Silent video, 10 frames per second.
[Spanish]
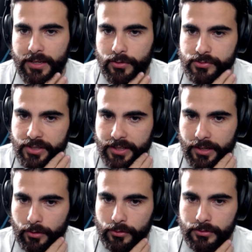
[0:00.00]

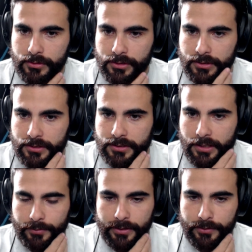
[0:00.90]
conseguirlo.
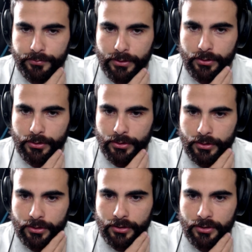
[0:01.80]
A ver, frío
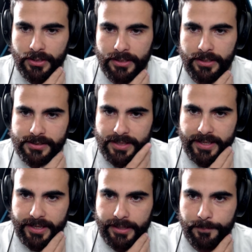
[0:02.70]
no. Isla de
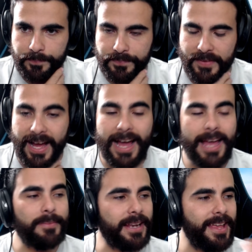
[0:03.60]
aire.
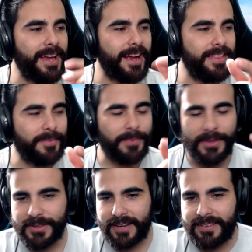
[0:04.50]
Ay, mira, ya acaban de
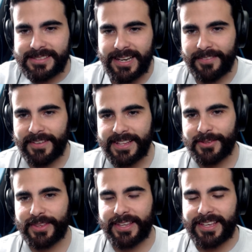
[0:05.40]
poner otra vez el
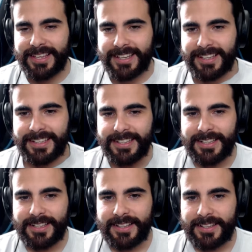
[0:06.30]
evento de...
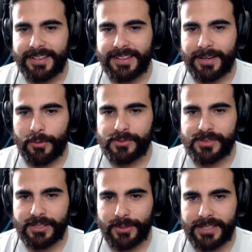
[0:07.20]
Del
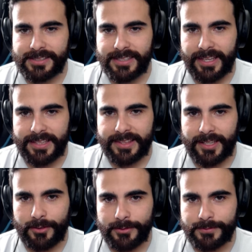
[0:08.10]
monstruito este que ya
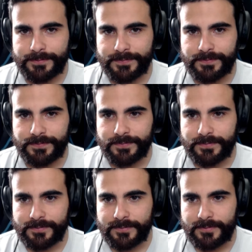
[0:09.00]
tengo
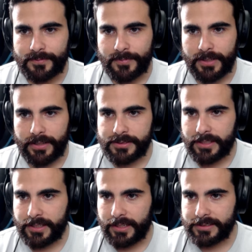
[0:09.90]
vamos a
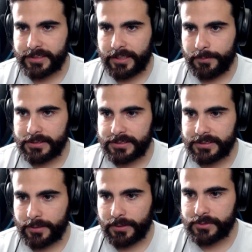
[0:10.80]
agarrar las gemas que también